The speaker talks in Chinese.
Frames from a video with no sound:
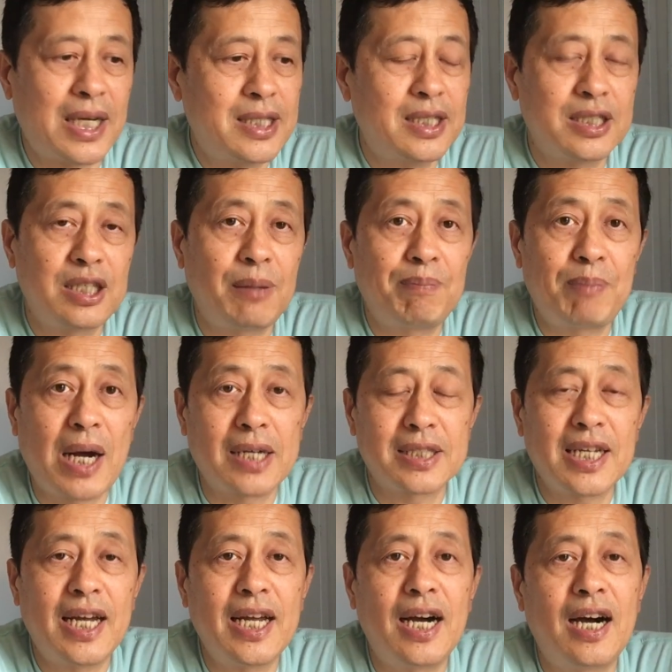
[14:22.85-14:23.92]
个体绑
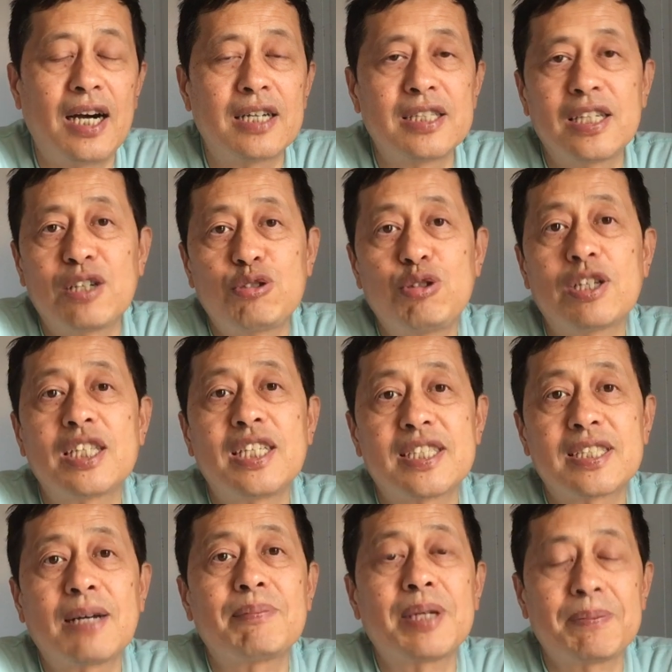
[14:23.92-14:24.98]
在啊一个群体
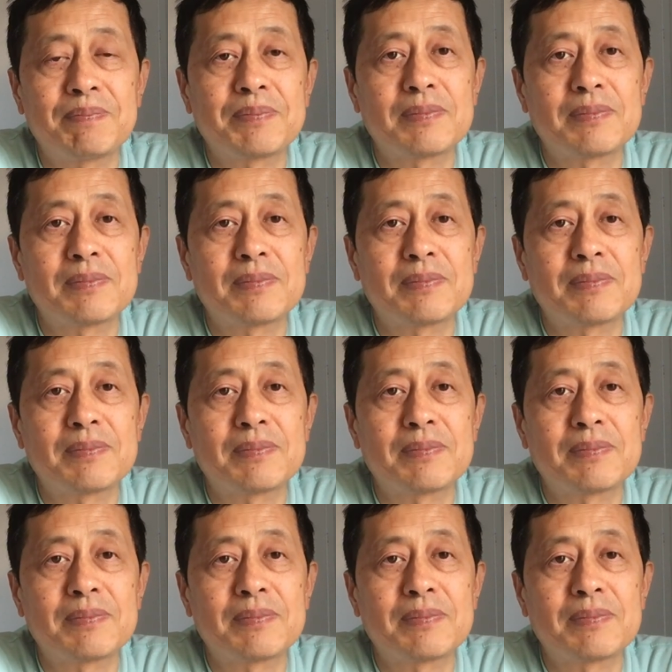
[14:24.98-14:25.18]
上面。